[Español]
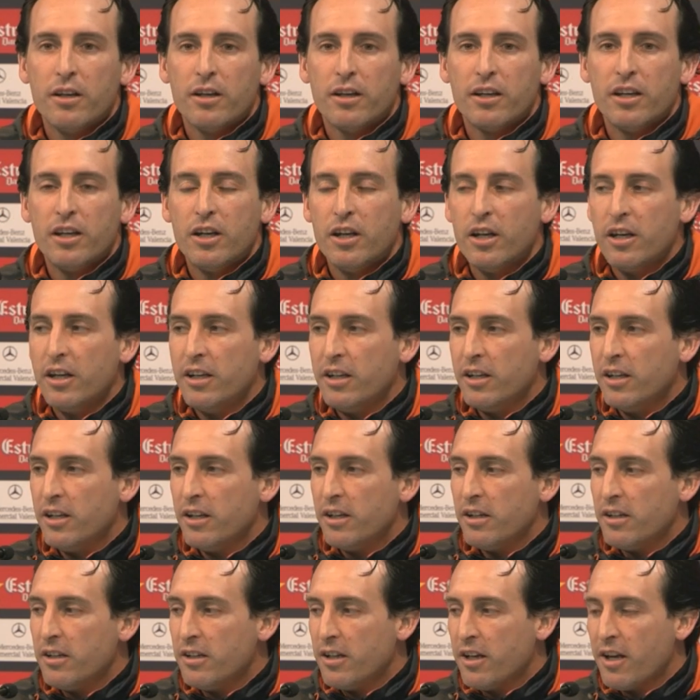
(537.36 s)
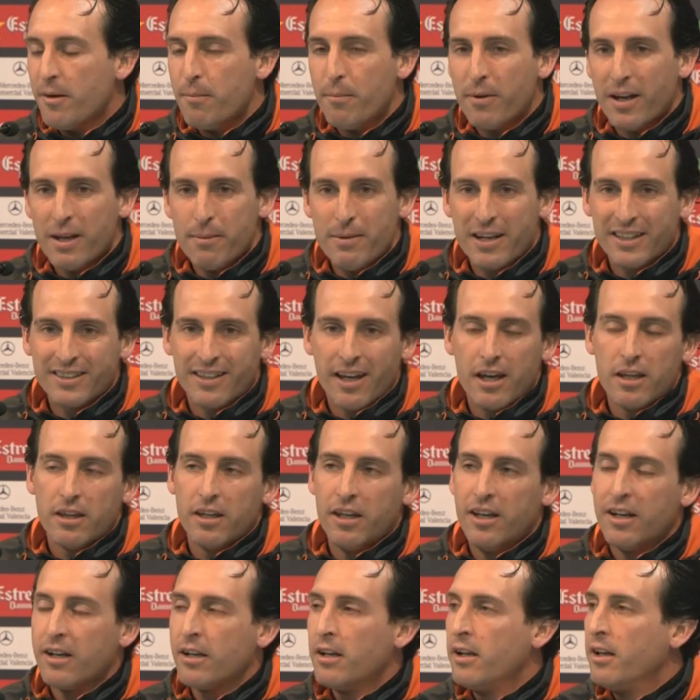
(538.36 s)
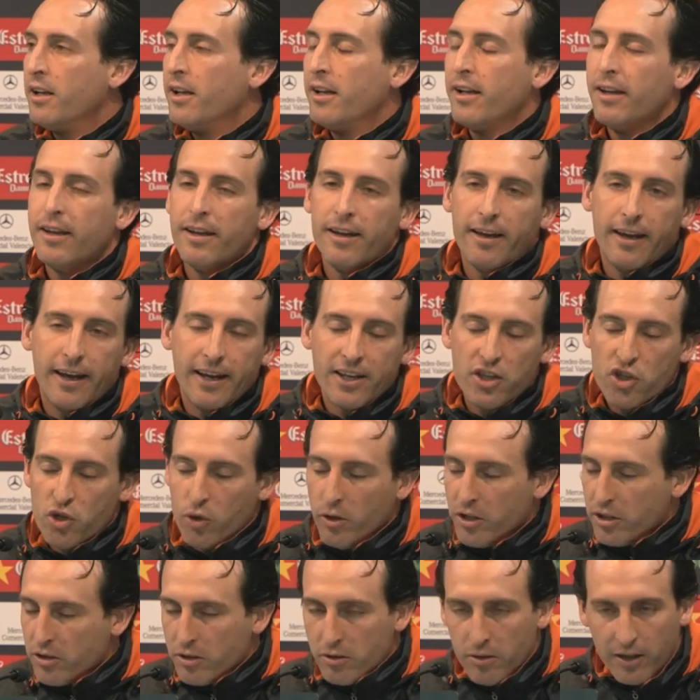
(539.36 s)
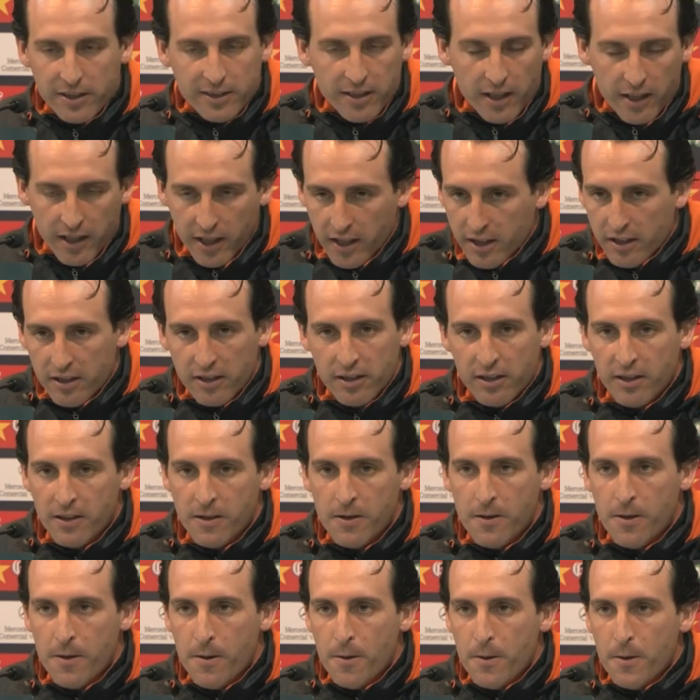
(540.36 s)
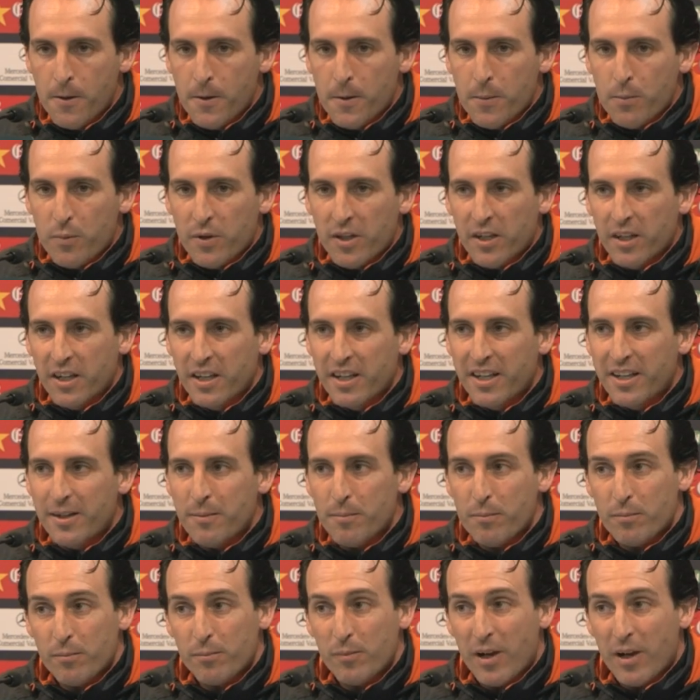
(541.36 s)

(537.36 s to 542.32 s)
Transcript: y, en Bremen hasta decir, he hecho esto, hasta aquí. Y